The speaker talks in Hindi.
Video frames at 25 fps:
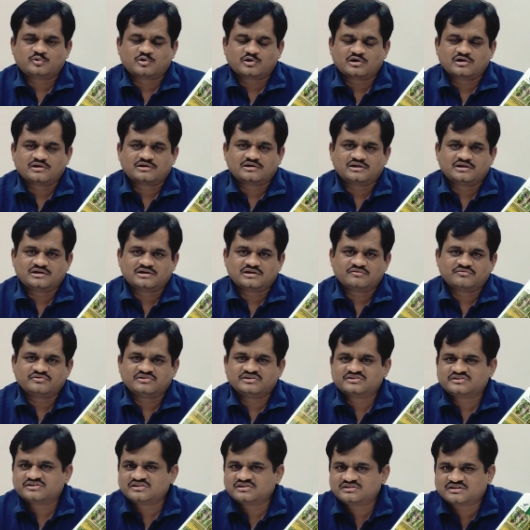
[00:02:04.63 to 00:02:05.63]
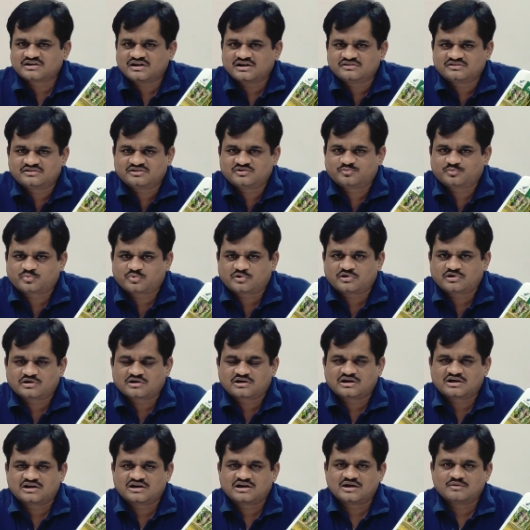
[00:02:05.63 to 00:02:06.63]
प्रोडक्ट लेके वेस्टिज का जिस
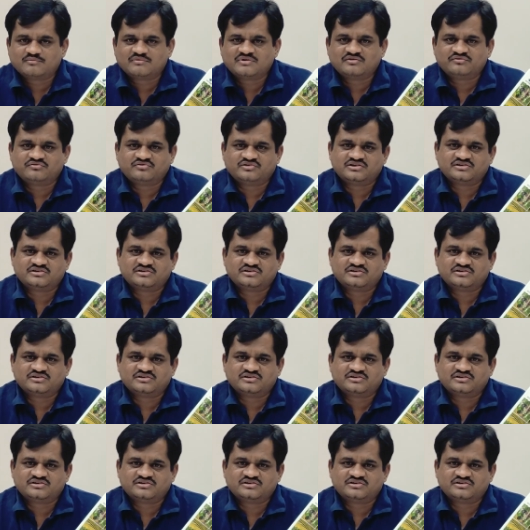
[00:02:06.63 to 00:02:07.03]
प्रोडक्ट का नाम है